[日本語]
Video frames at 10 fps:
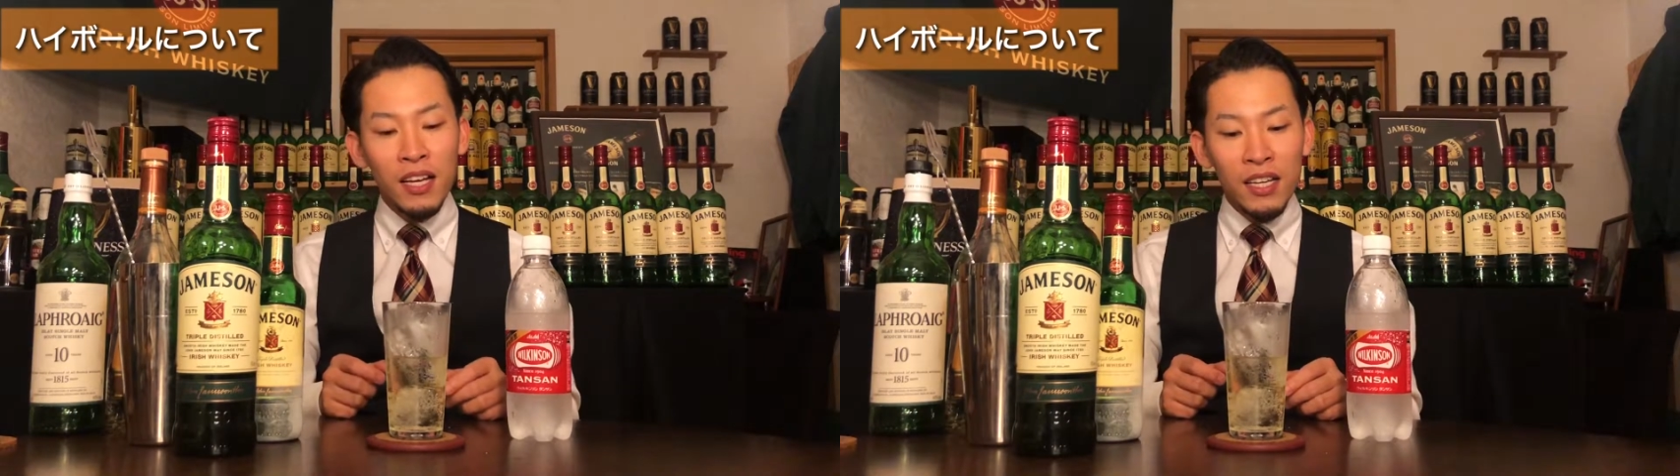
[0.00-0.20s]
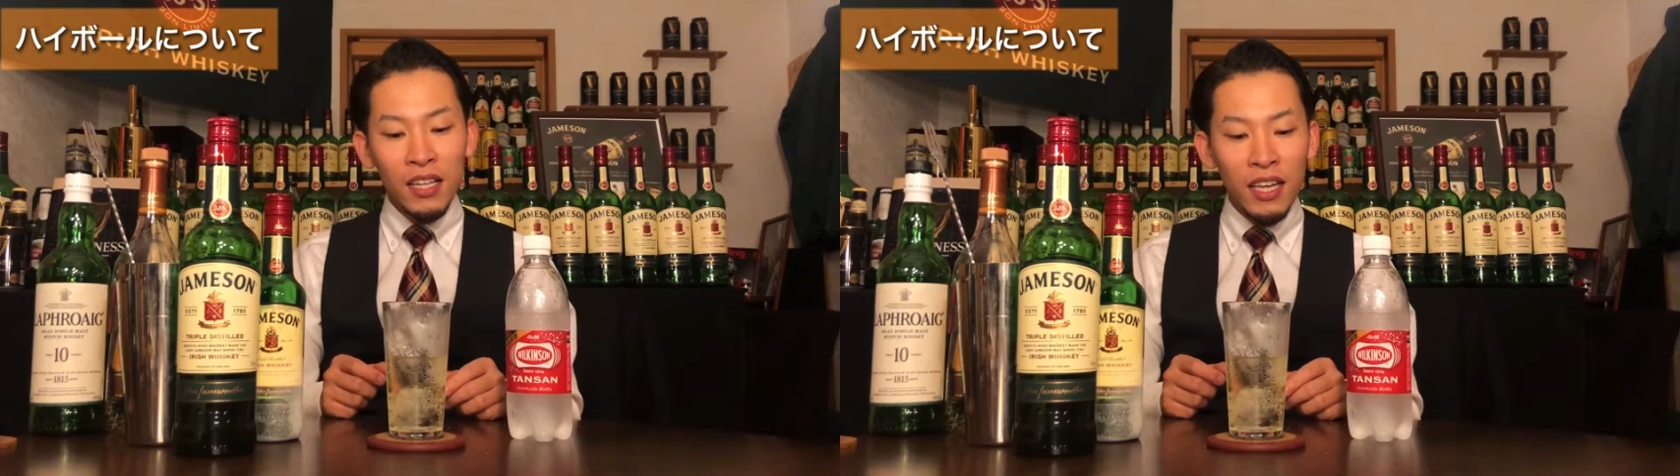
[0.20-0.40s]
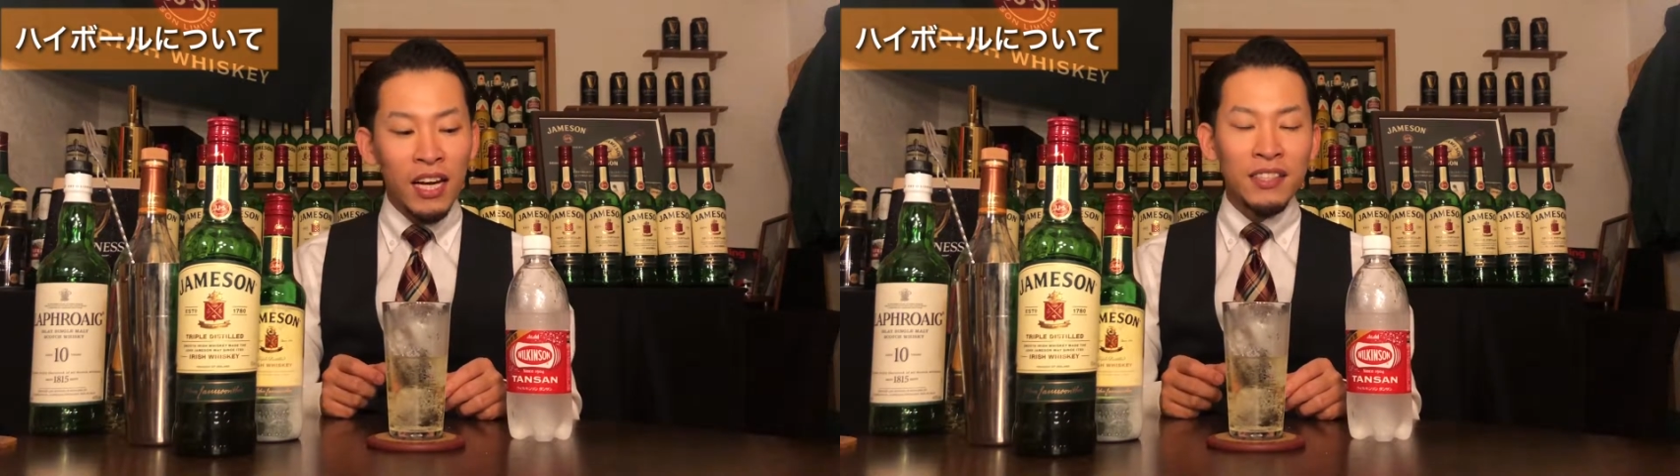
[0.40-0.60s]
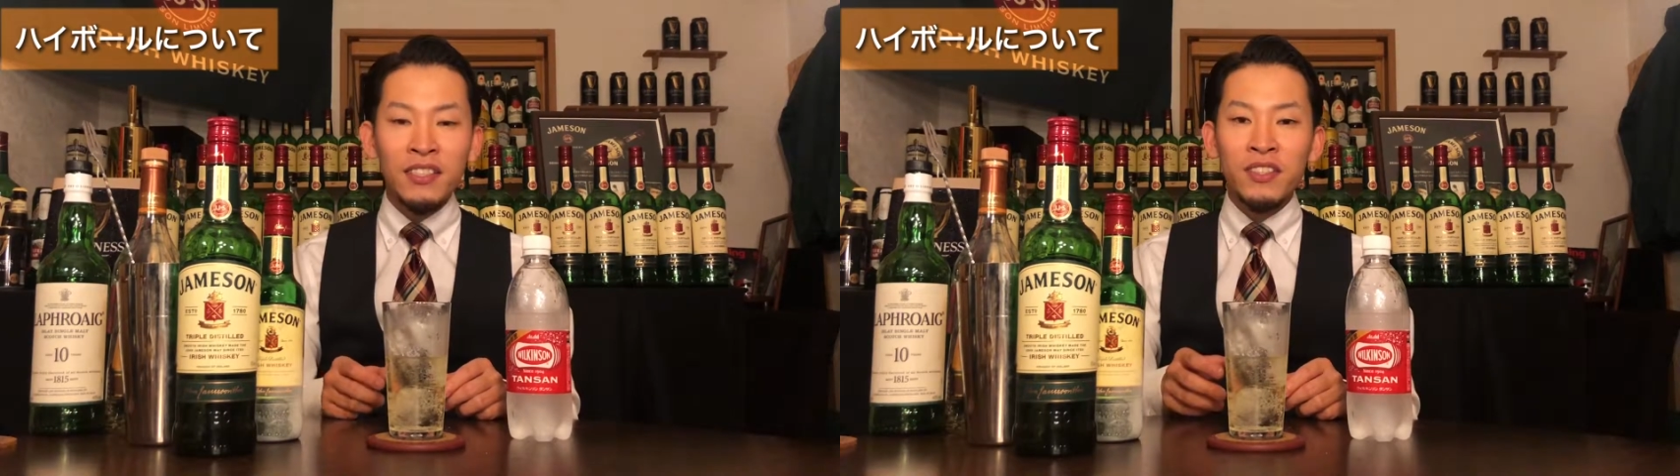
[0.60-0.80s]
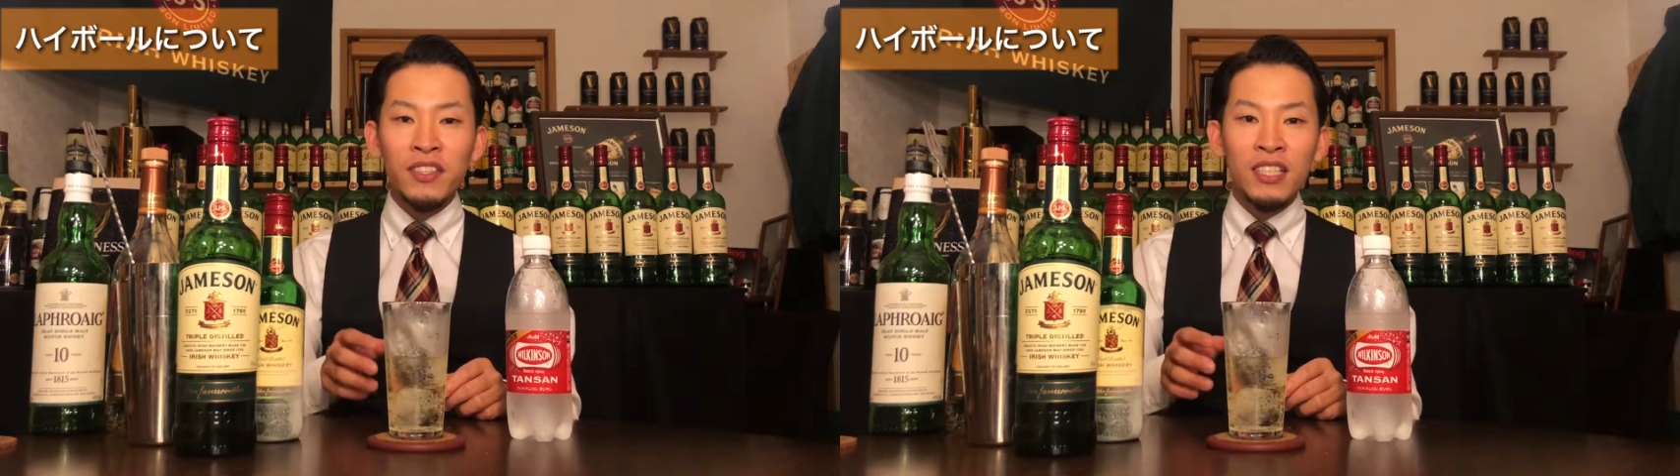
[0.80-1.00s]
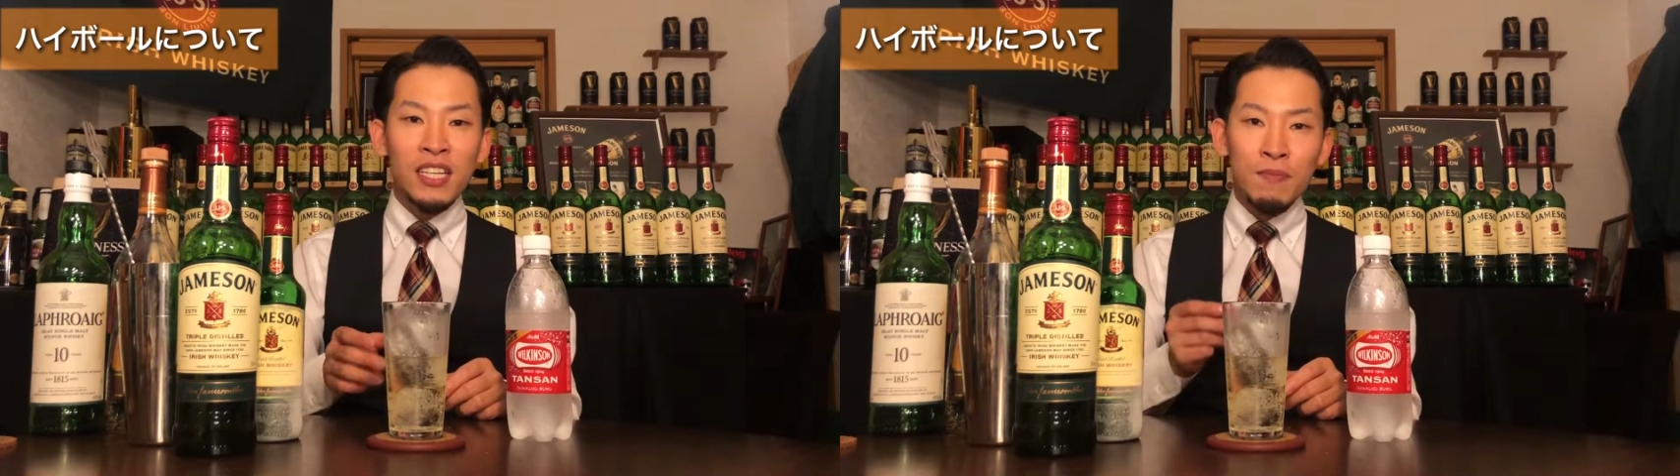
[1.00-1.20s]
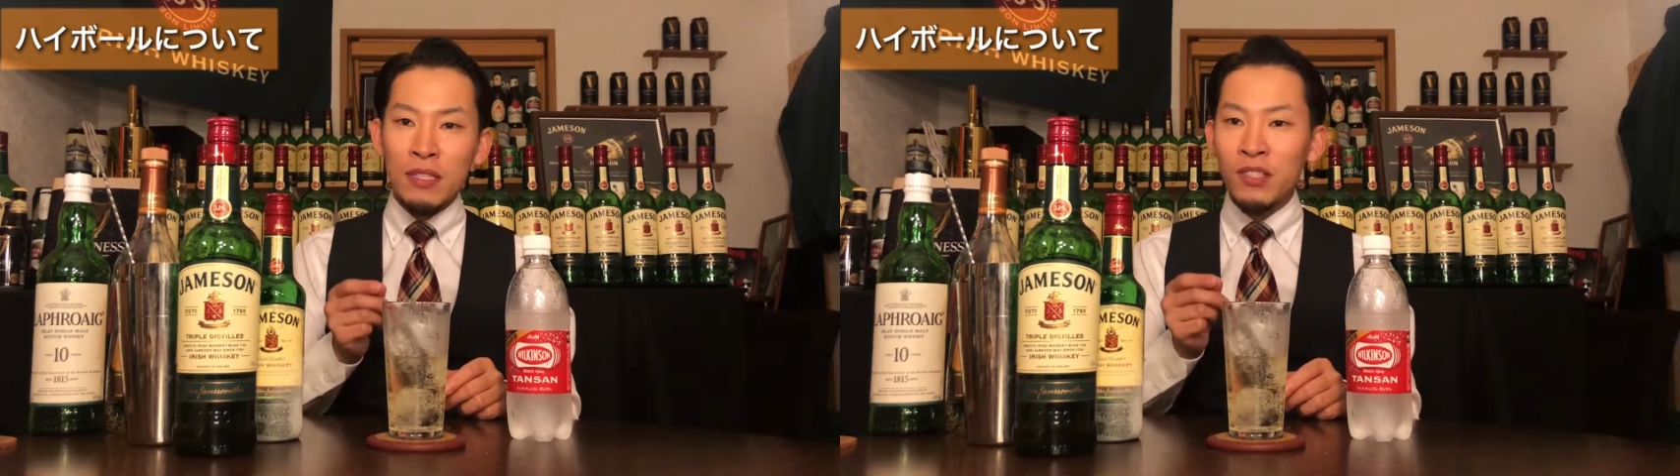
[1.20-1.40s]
んね、暑い時にやっぱ